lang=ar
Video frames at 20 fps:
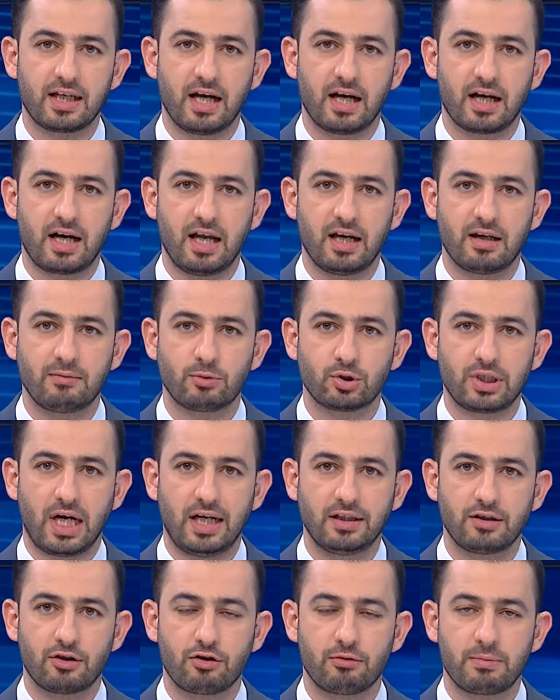قال
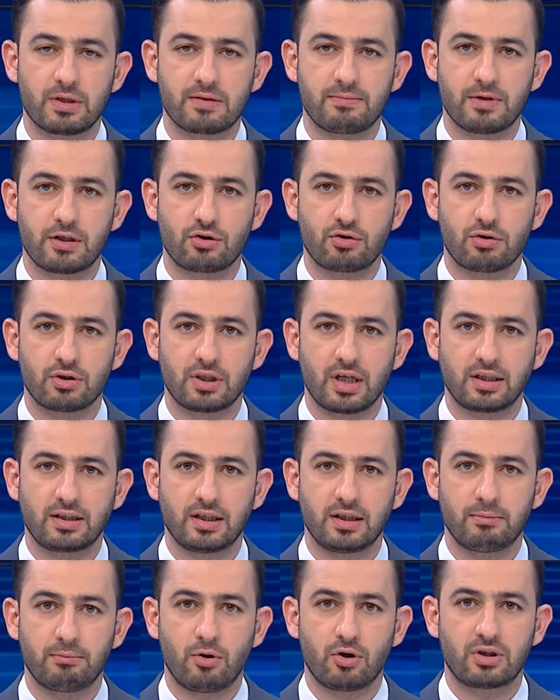المتحدث باسم
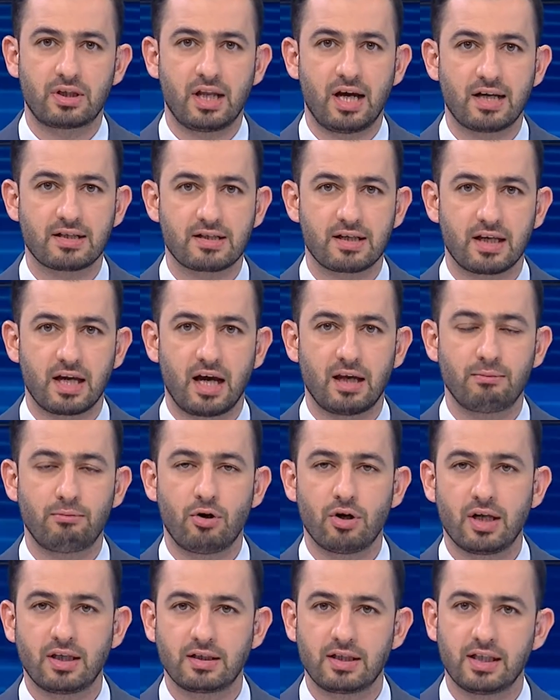شرطة بودلاسي
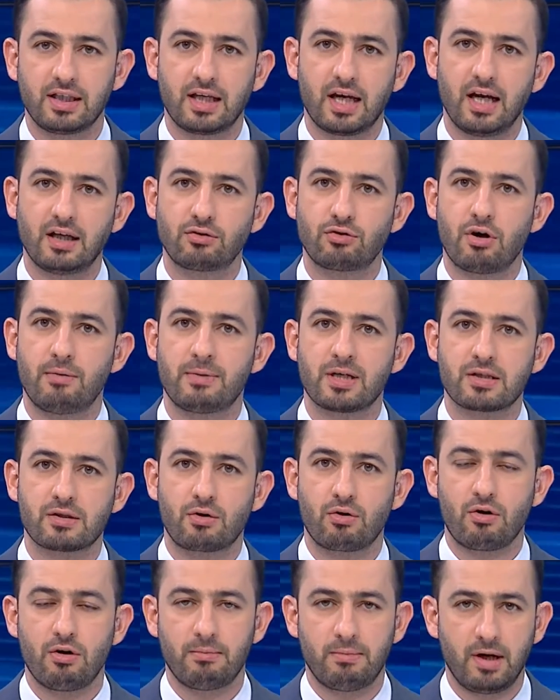البولندية
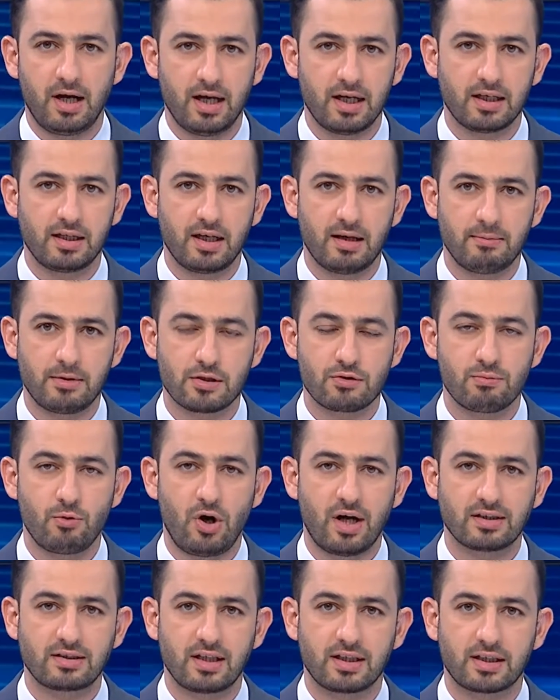توماس كروبا إن
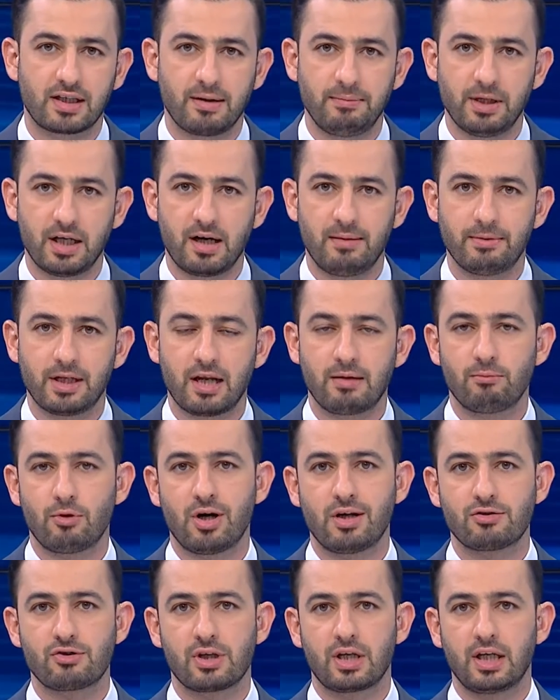مجموعة كبيرة من
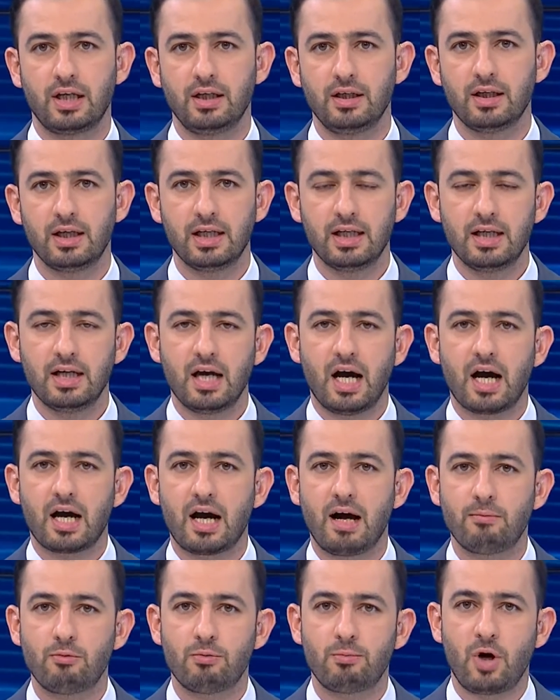المهاجرين
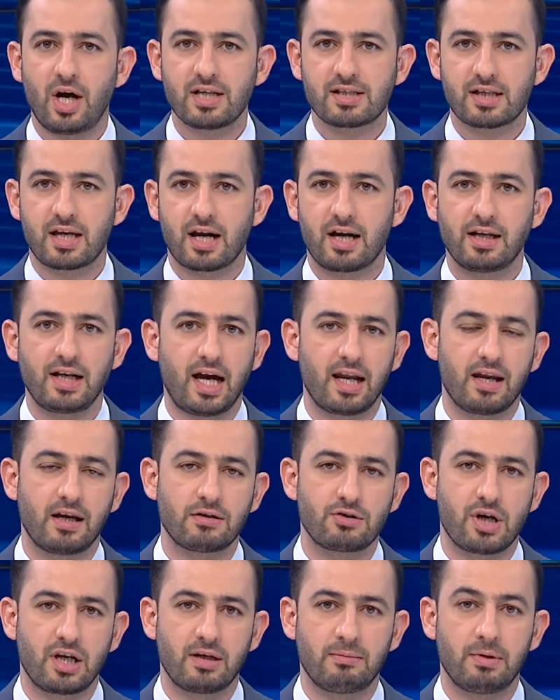أقاموا معسكرا
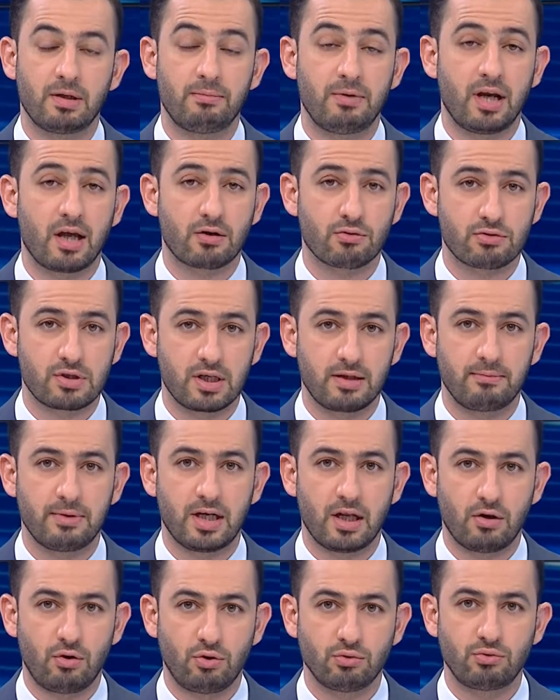على الجانب
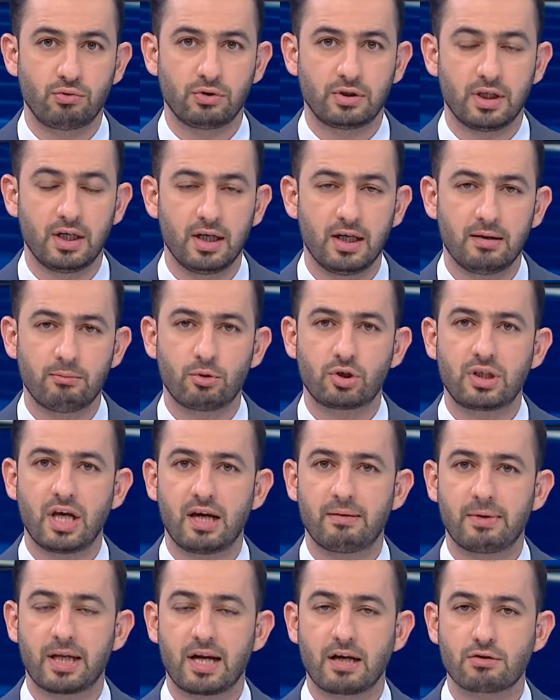البيلاروسي من الحدود
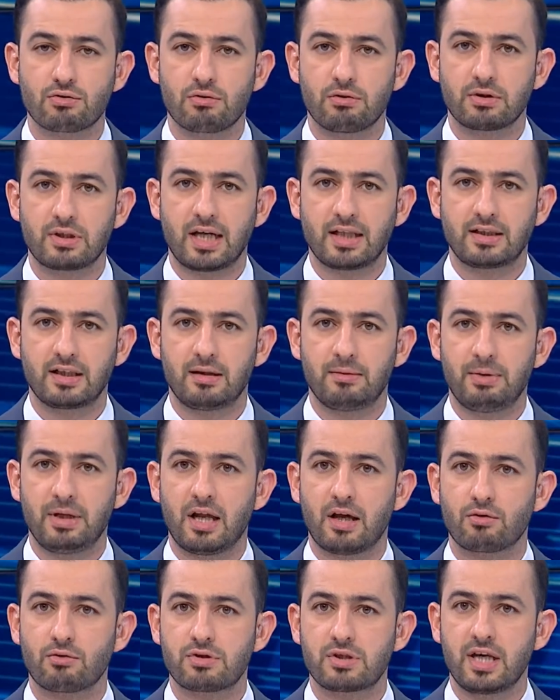متهما السلطات
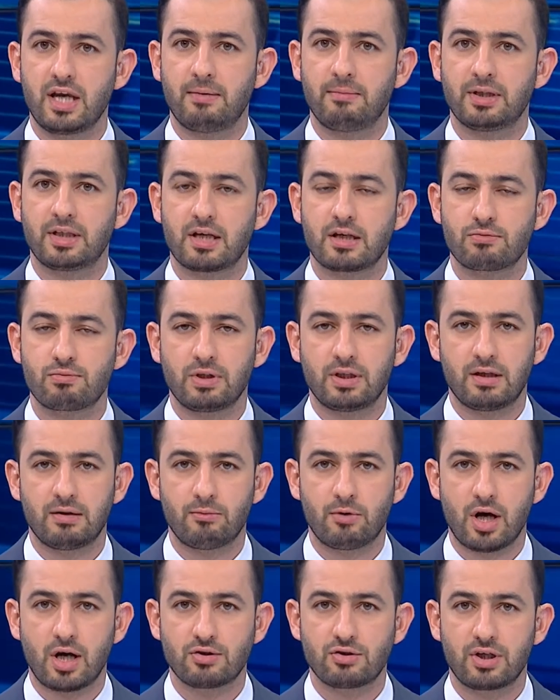البيلاروسية
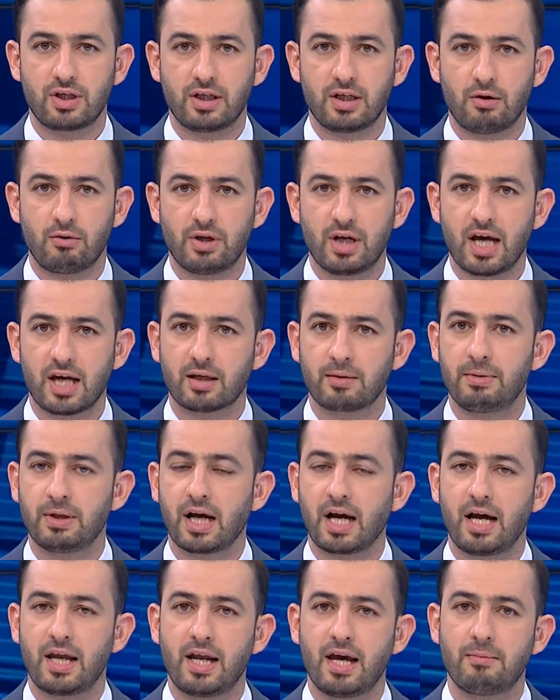بتزويد المهاجرين
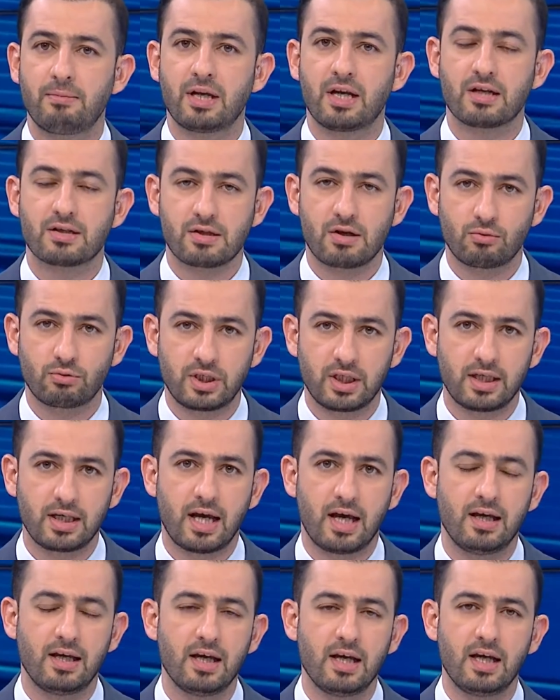هناك بقنابل
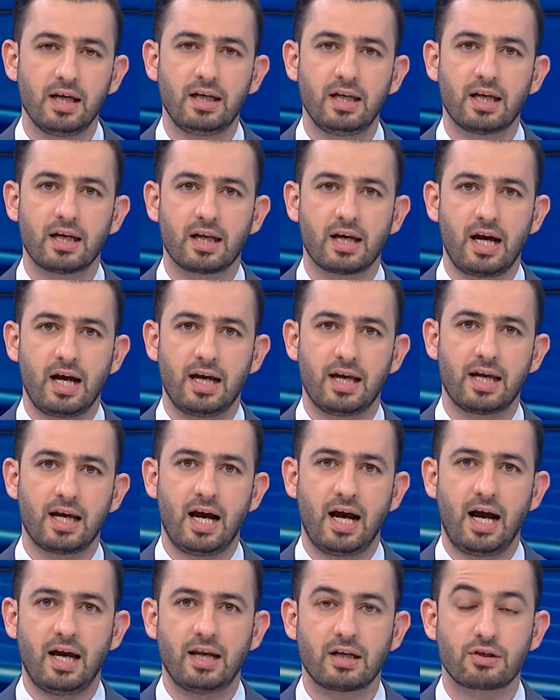صوتية
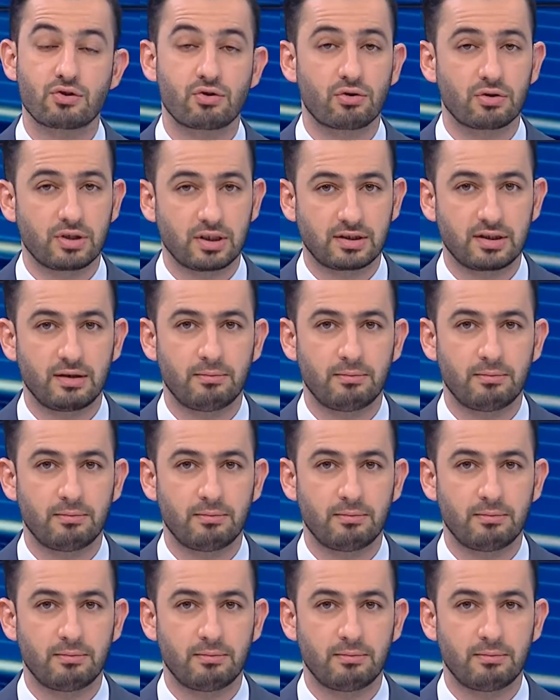لإلقائها على الشرطة